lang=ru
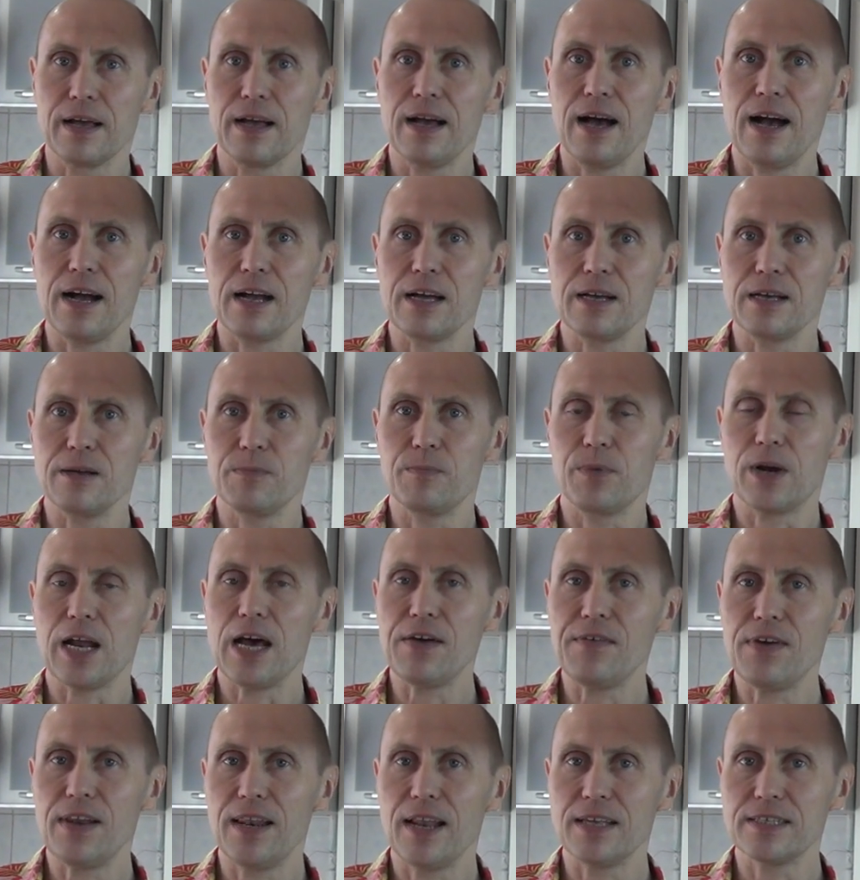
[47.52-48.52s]
Как
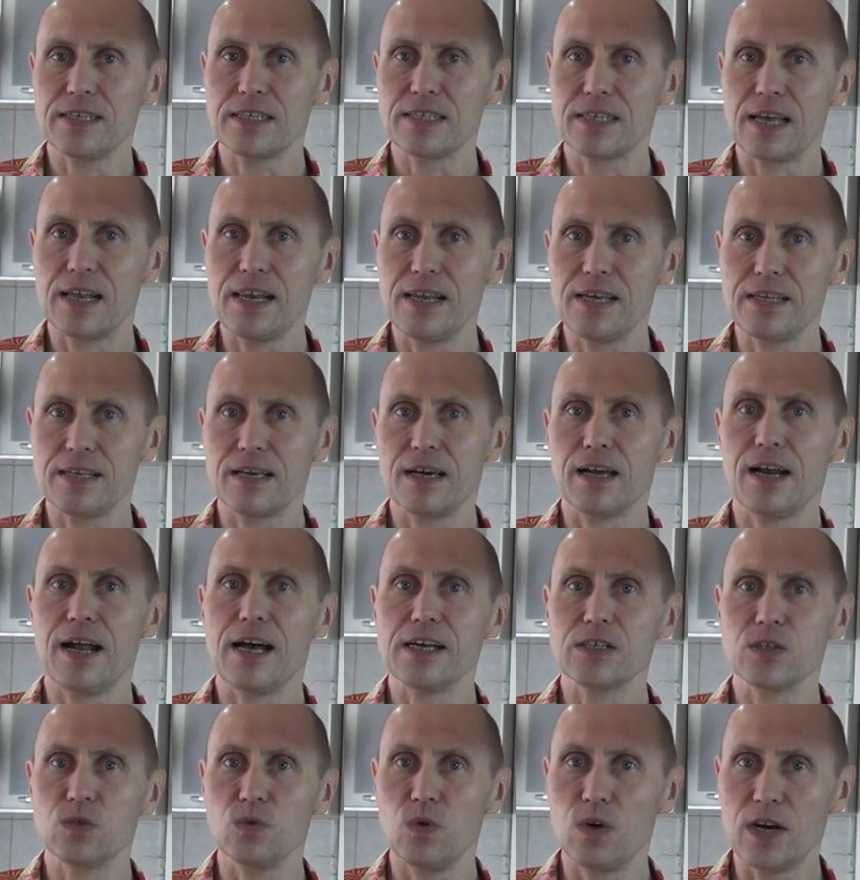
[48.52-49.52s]
правильно засолить
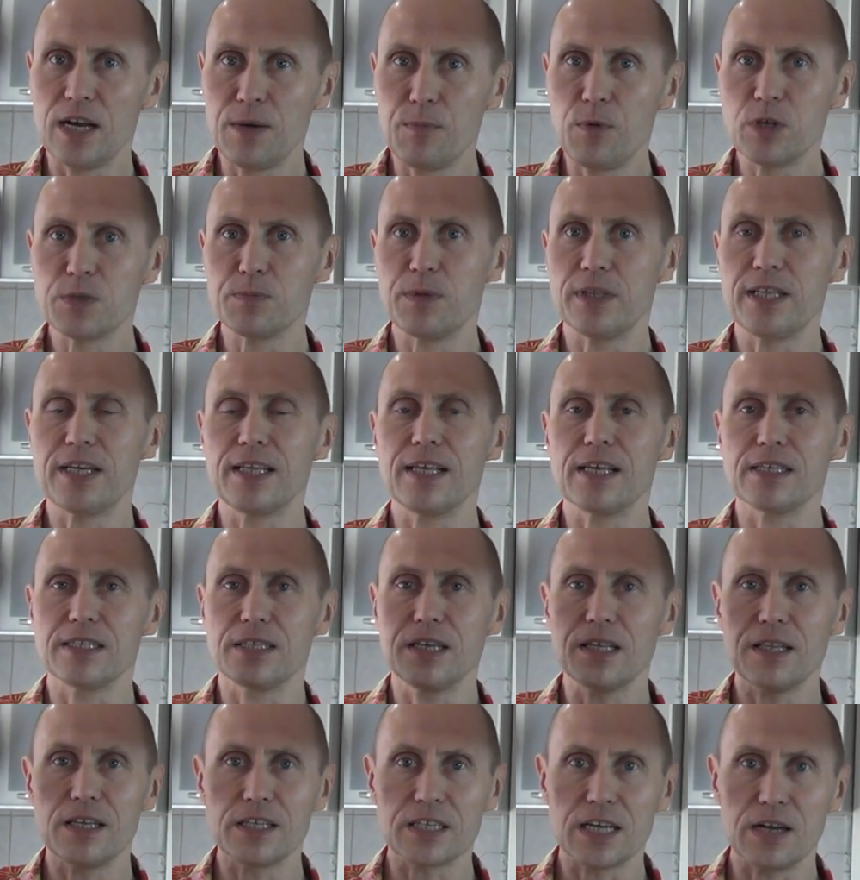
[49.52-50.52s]
красную рыбу, смотрите,
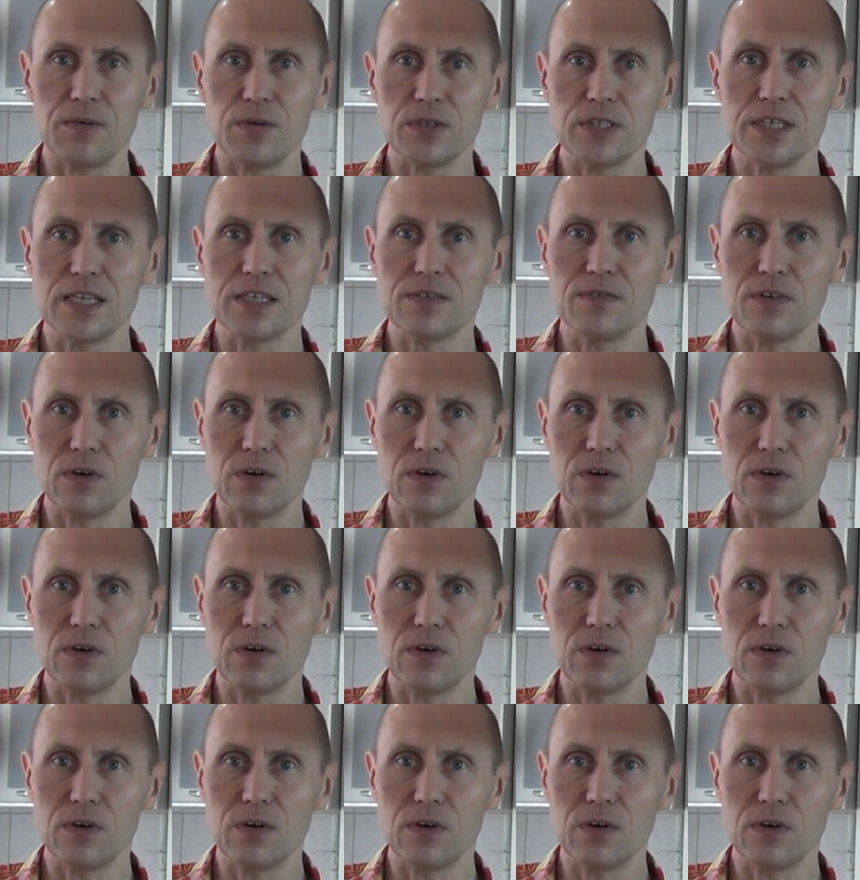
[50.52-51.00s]
ссылочка вот здесь